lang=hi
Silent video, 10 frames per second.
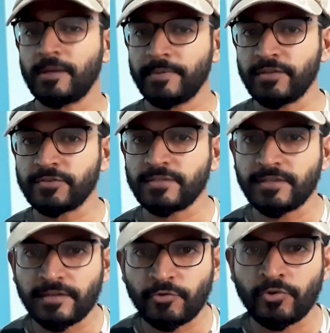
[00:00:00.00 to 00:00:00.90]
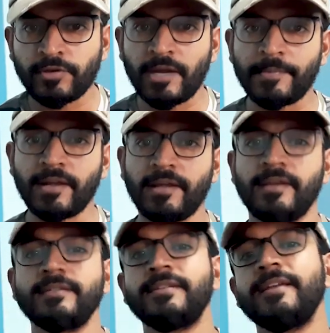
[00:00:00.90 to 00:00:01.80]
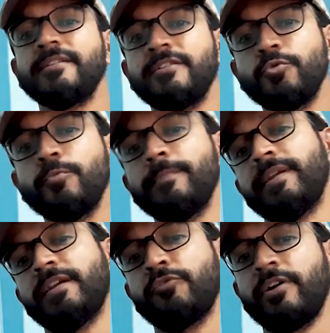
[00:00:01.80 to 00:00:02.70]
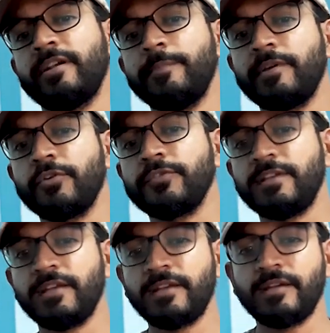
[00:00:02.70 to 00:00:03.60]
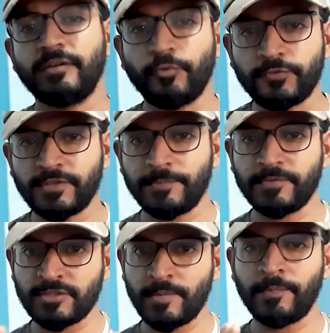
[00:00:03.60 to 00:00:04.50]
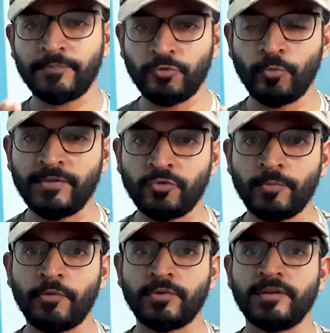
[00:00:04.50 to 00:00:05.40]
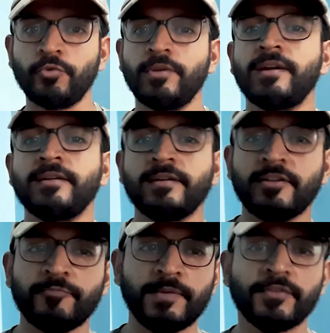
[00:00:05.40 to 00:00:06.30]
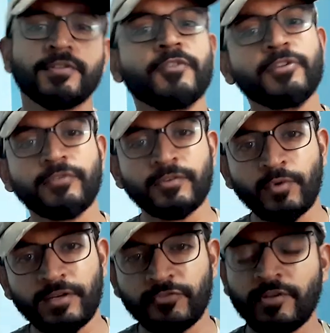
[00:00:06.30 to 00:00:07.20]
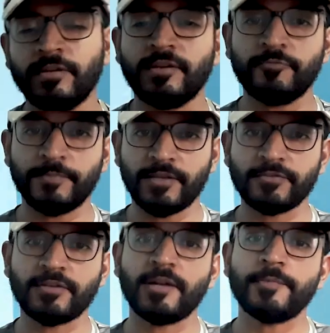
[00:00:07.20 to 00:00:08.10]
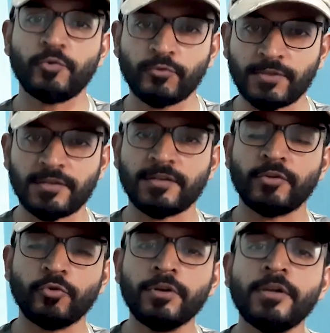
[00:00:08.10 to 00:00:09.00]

भी इसी तरीके का कोई कैमरा है देन यू मे अवॉइड इट बिकॉज ये उस टाइम पे जब आप जूम इन जूम आउट कर रहे हो या हंड्रेड एफ या फिर वन ट्वेंटी एफ अगर आप यूज़ कर रहे हो